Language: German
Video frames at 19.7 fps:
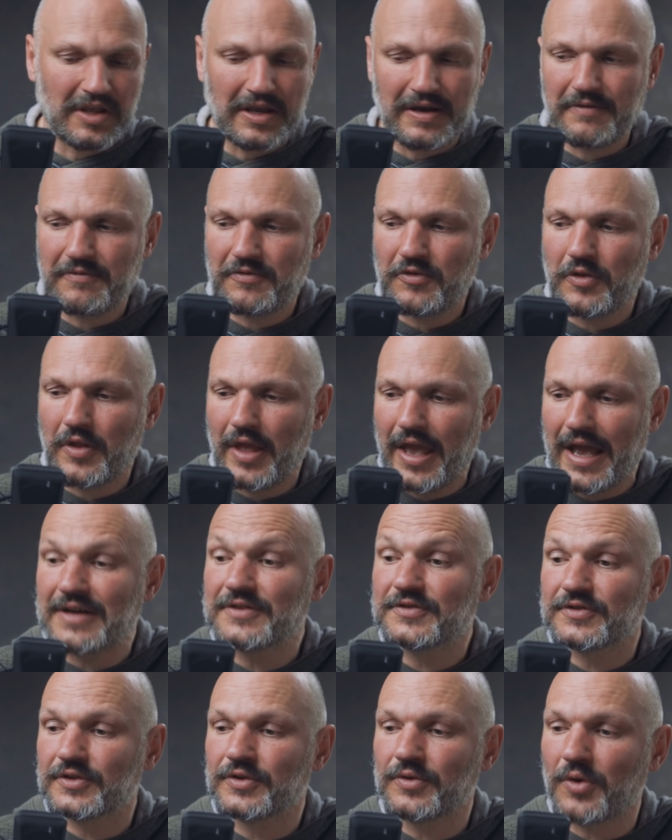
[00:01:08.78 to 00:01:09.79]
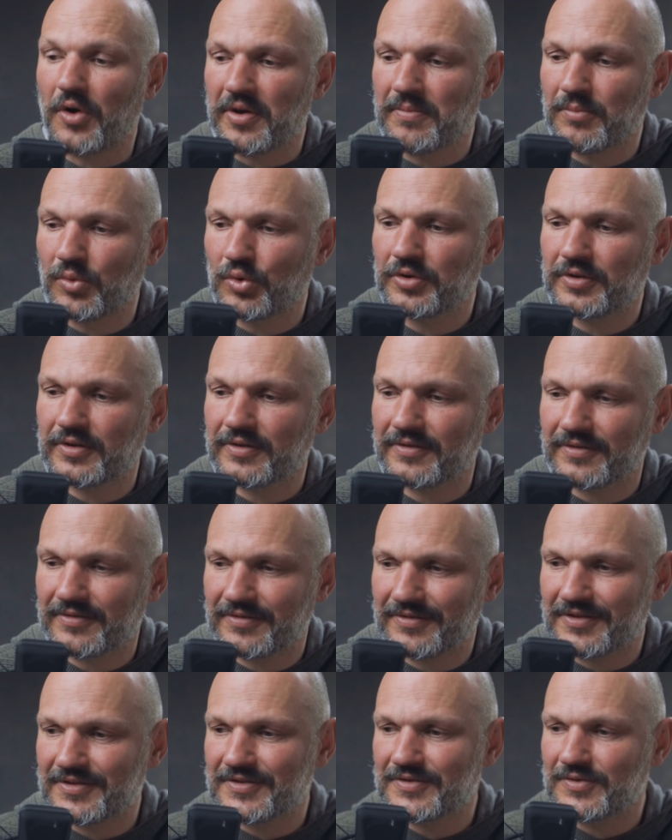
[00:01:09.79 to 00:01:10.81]
der erste Neumond äh,
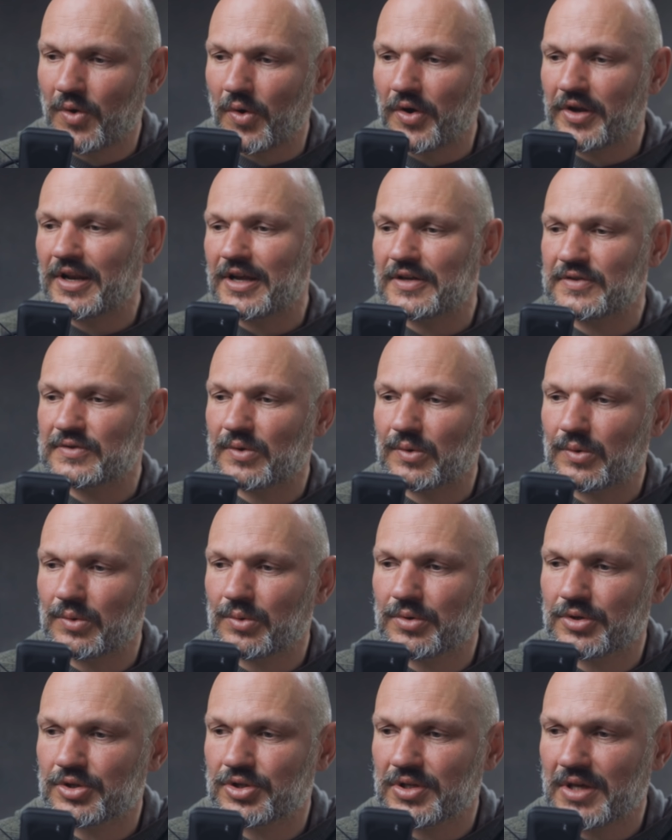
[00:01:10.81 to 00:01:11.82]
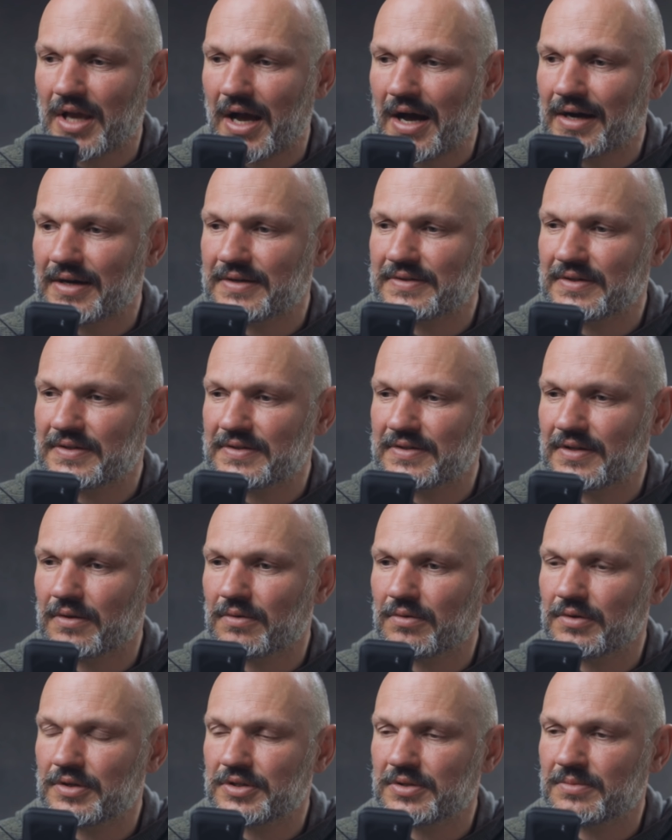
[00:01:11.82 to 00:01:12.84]
des neuen astrologischen Jahres ist
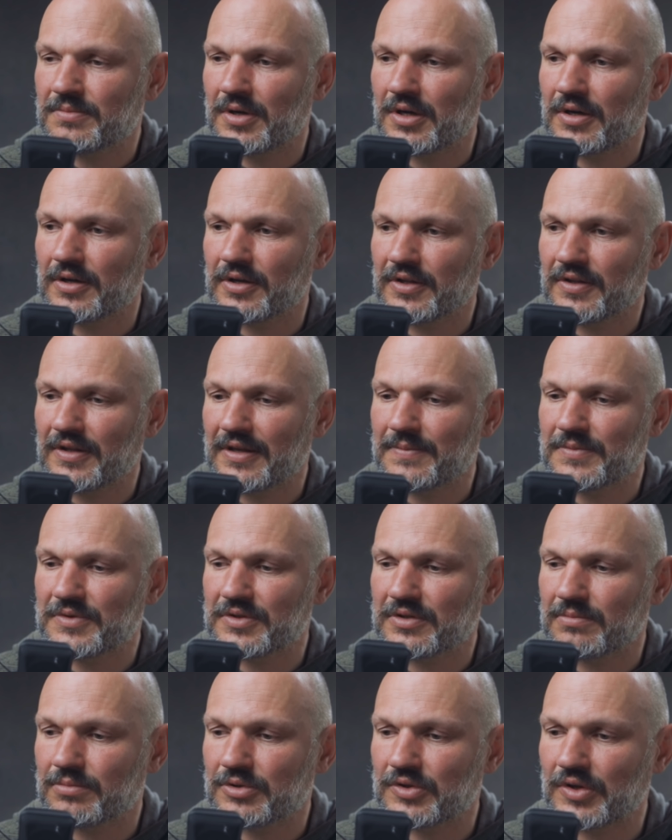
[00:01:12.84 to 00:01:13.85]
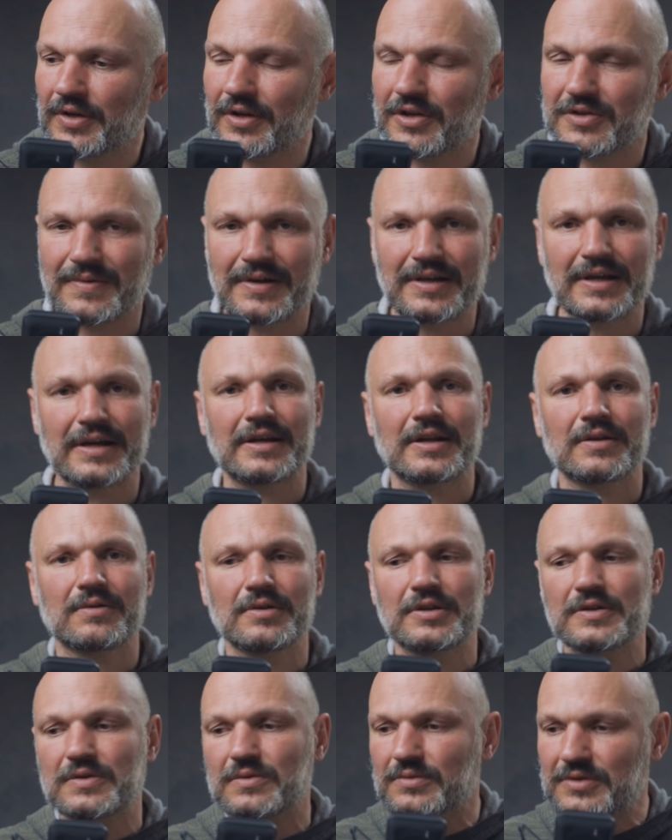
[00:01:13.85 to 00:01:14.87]
natürlich immer in dem Sinne besonders, weil er
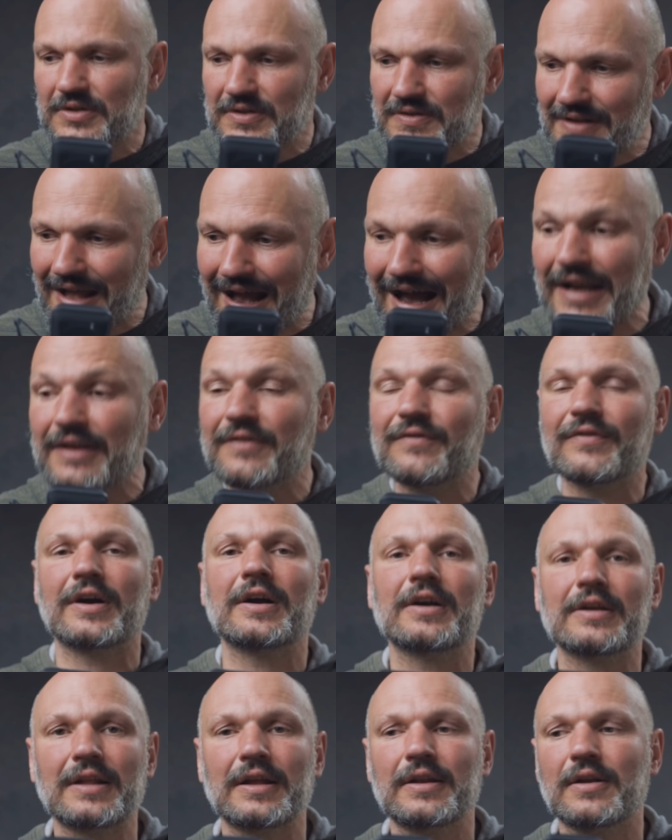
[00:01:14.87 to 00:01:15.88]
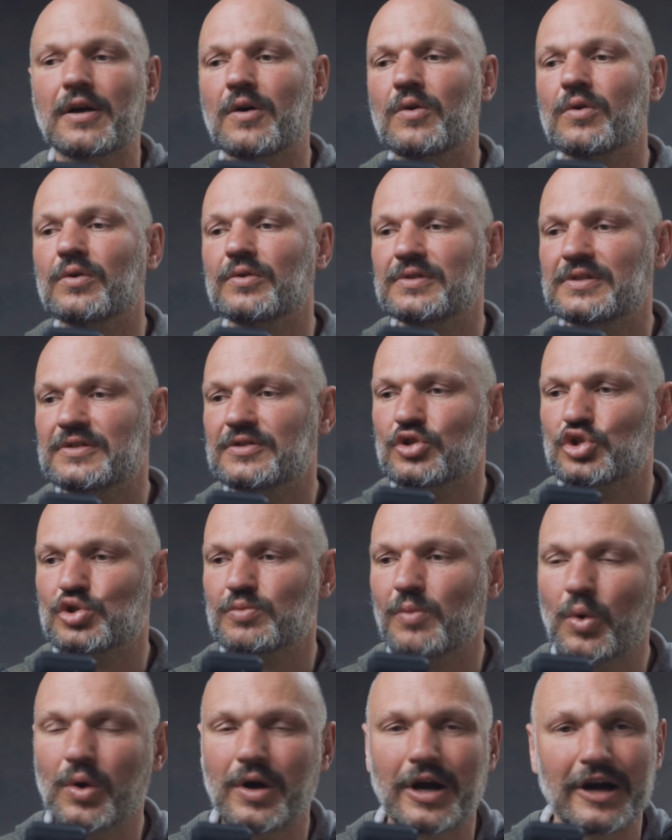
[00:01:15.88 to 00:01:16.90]
natürlich so diesen Anfang dann auch und diese
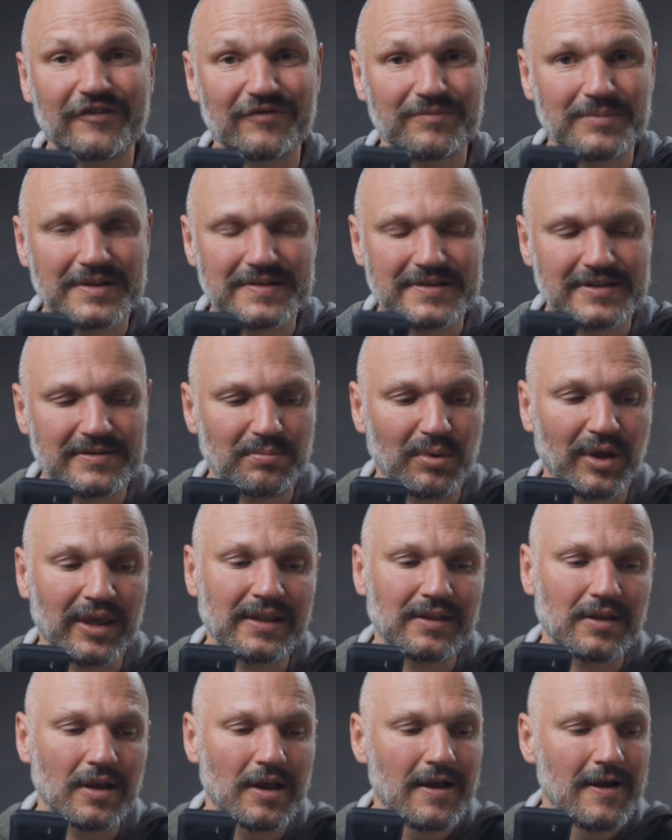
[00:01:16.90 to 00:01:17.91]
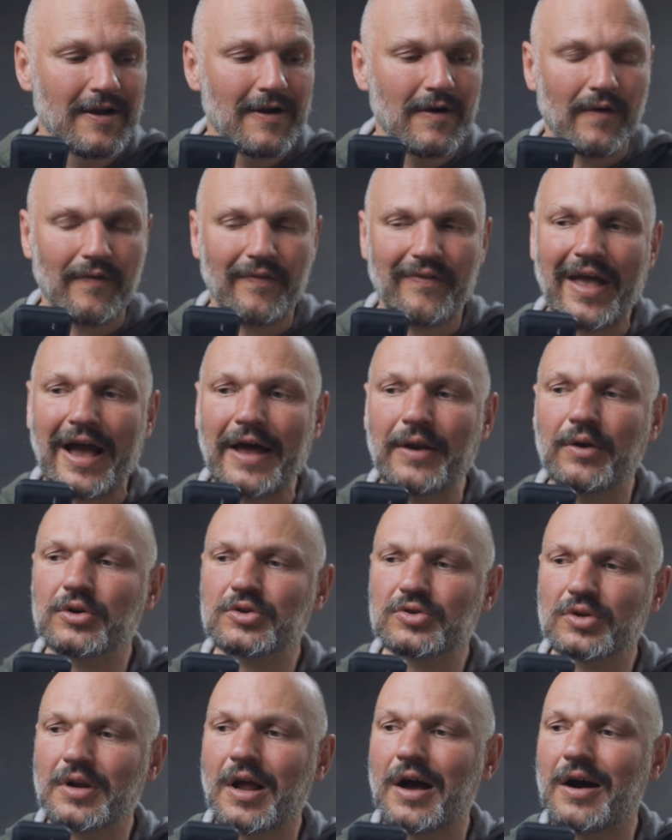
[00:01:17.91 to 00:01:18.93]
Schwungkraft mit sich bringt und dadurch
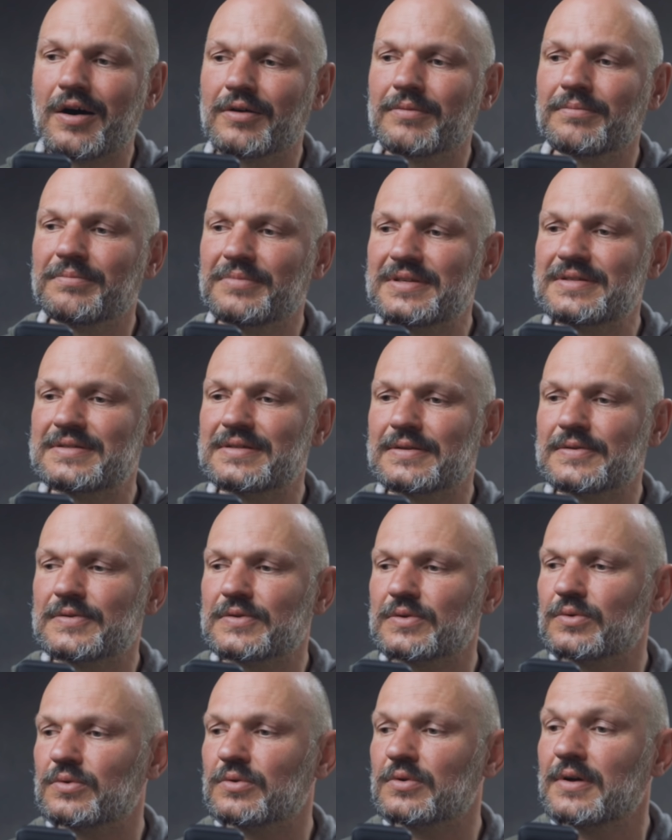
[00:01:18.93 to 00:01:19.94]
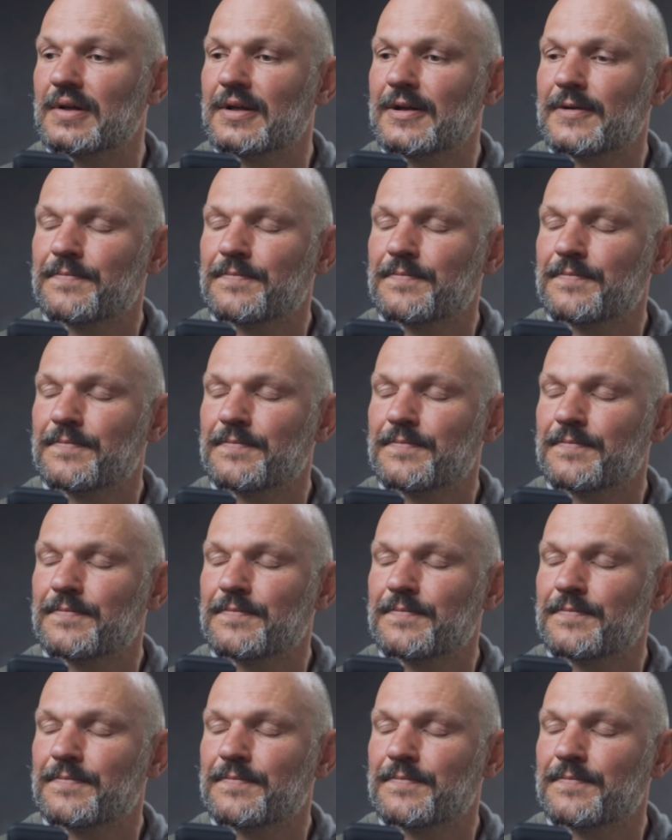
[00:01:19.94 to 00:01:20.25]
schon auch ein bisschen so